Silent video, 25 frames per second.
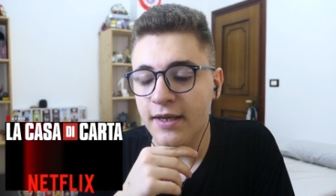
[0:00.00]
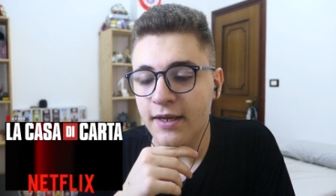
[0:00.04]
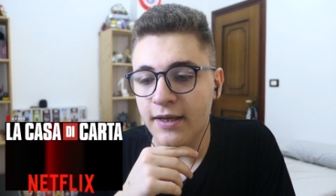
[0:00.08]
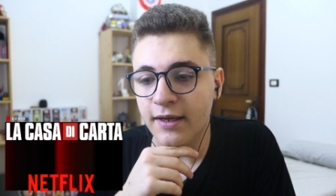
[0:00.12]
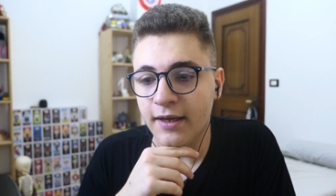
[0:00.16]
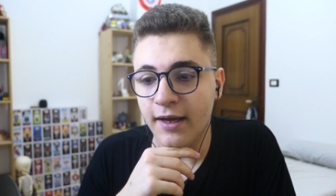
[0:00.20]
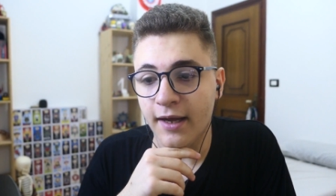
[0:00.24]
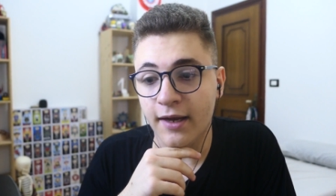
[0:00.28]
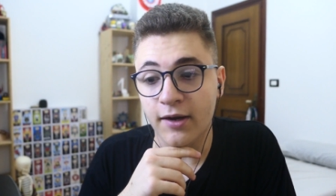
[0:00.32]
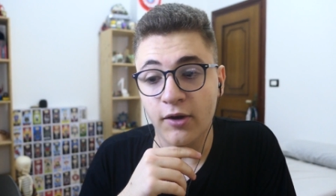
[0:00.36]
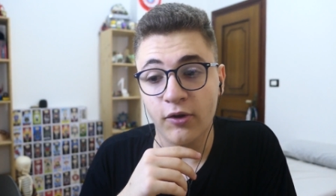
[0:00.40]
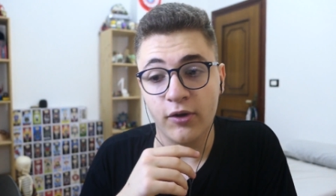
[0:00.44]

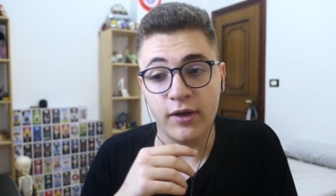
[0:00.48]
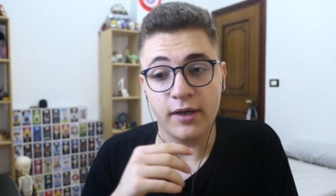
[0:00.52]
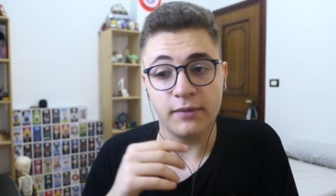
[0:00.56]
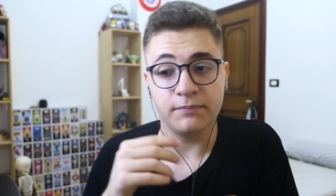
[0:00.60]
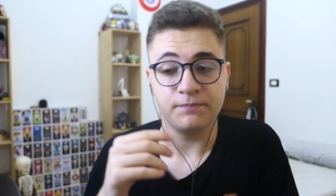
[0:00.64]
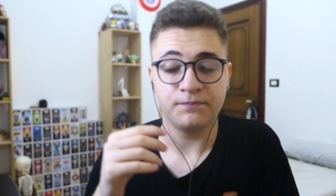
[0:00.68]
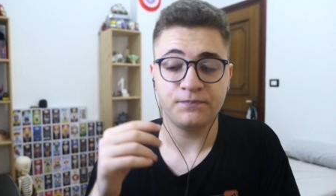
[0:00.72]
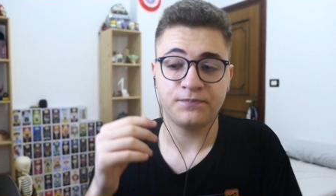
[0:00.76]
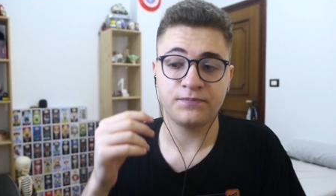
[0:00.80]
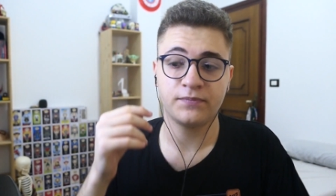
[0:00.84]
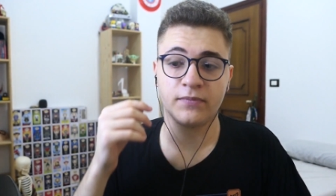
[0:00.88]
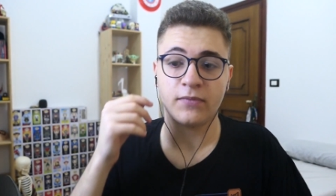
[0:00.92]
Allora,
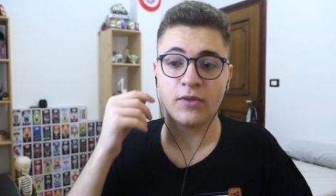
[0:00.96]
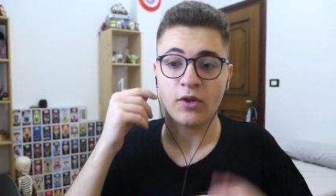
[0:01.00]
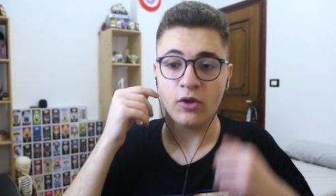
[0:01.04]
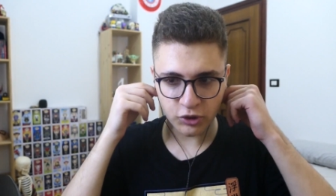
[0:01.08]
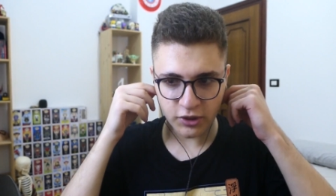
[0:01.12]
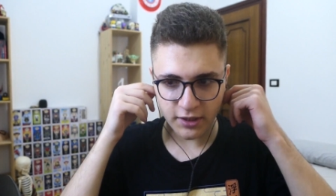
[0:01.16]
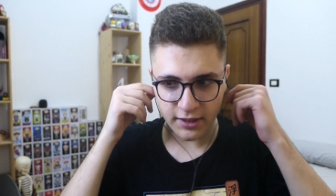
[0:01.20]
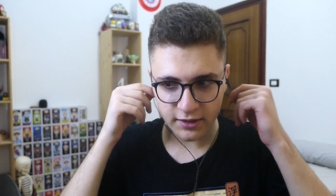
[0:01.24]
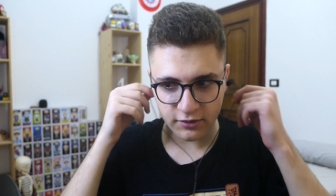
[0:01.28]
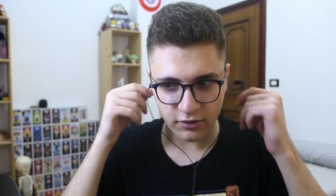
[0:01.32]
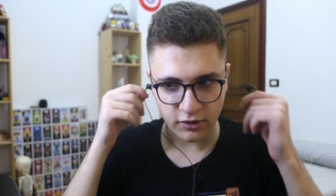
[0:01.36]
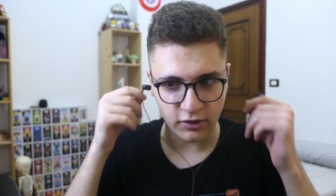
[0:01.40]

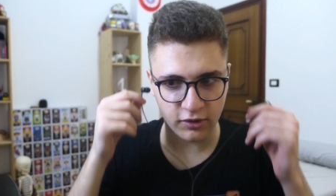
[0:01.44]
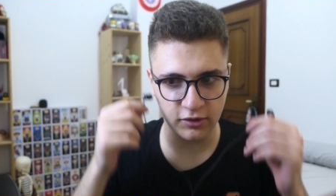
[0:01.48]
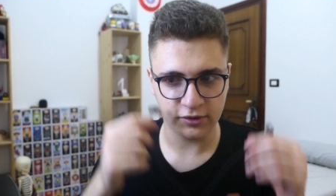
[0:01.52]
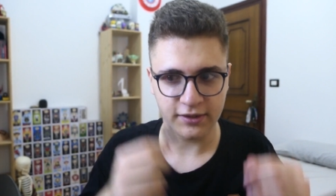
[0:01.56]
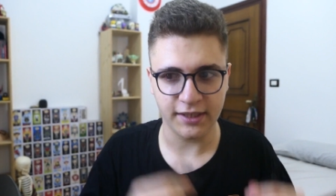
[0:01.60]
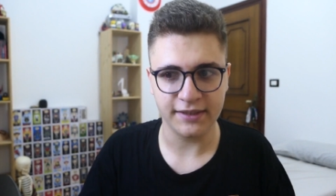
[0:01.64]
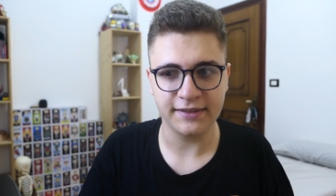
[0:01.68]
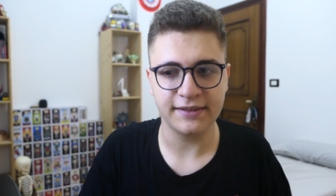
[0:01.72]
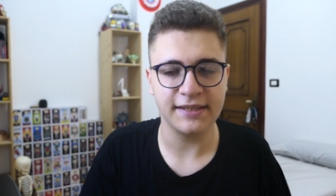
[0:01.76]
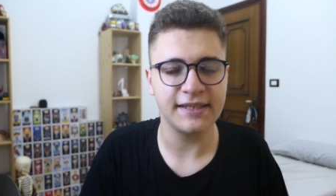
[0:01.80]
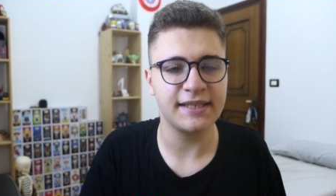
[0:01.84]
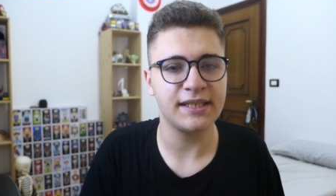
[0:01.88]
come ho già detto
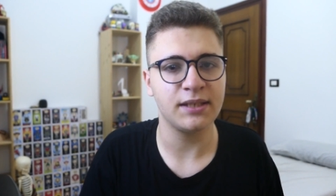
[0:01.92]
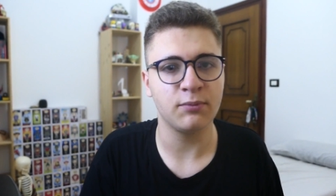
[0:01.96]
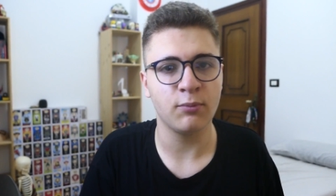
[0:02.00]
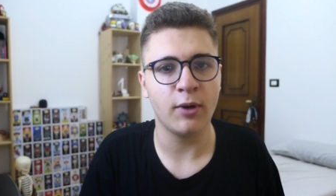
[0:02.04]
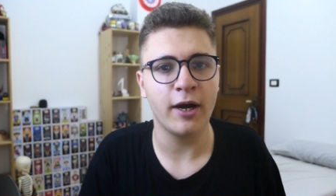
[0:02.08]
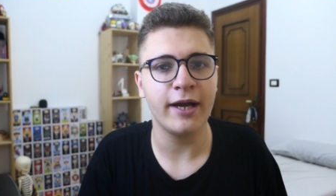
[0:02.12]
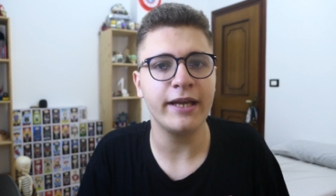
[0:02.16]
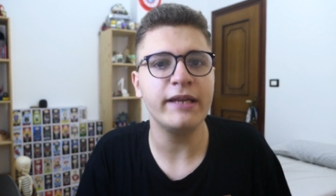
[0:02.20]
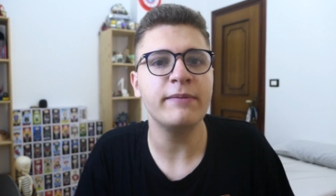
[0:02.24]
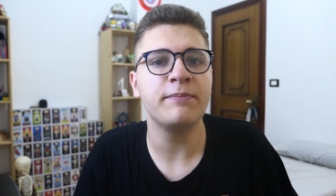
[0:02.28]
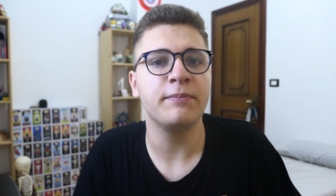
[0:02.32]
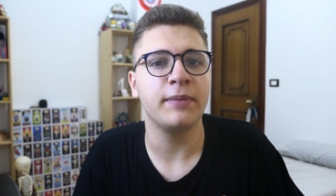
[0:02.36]
non ho
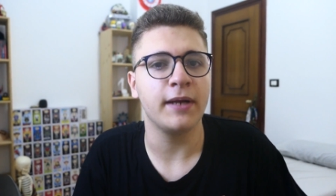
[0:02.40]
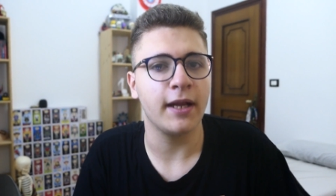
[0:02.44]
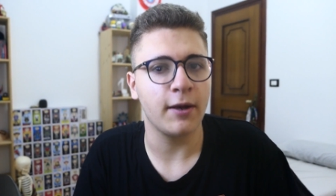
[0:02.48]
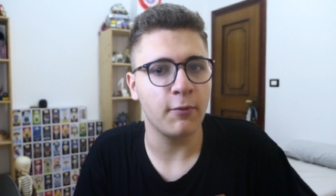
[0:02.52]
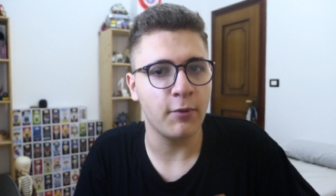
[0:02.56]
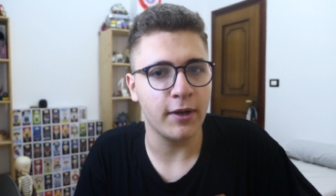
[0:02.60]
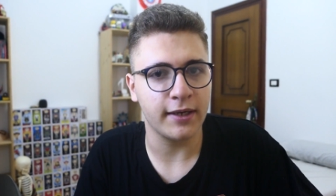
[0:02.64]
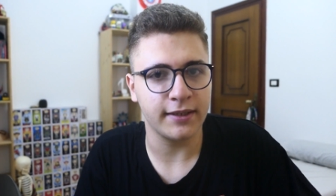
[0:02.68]
tantissimo hype,